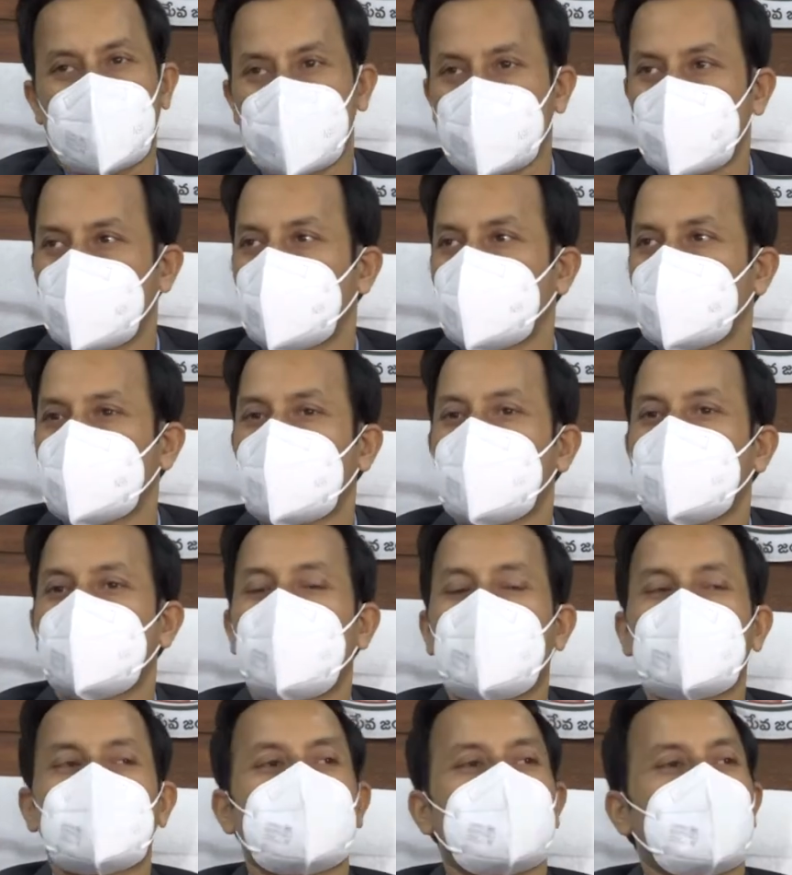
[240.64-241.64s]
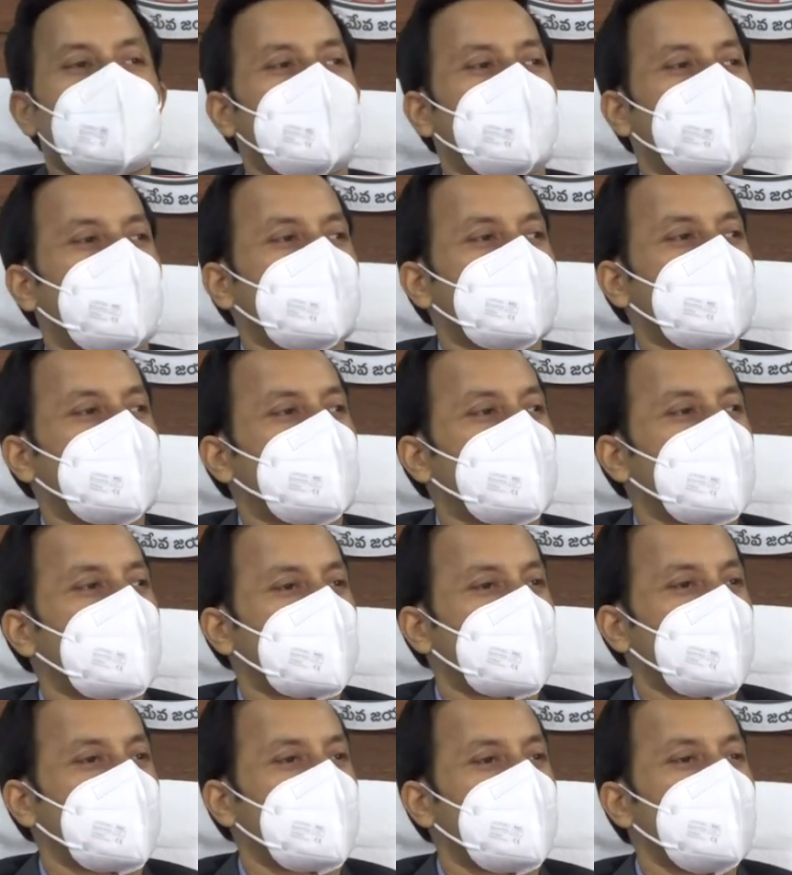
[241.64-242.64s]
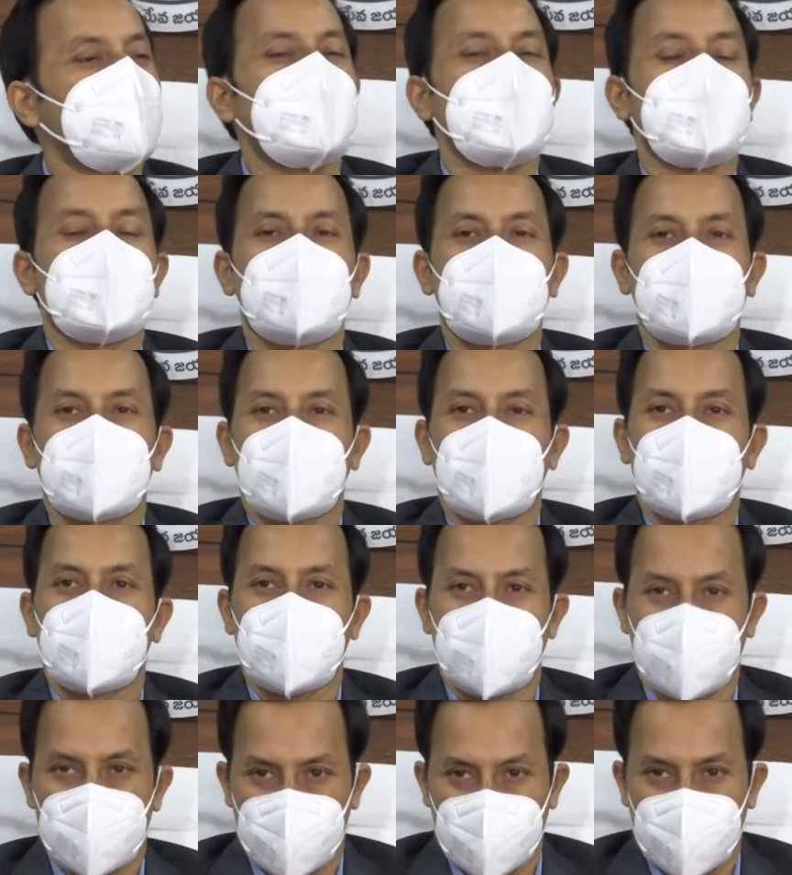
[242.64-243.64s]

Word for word: ఈరోజు నుంచి నేను బాధ్యత నిర్వహించడం జరుగుతుంది ఇక ఈ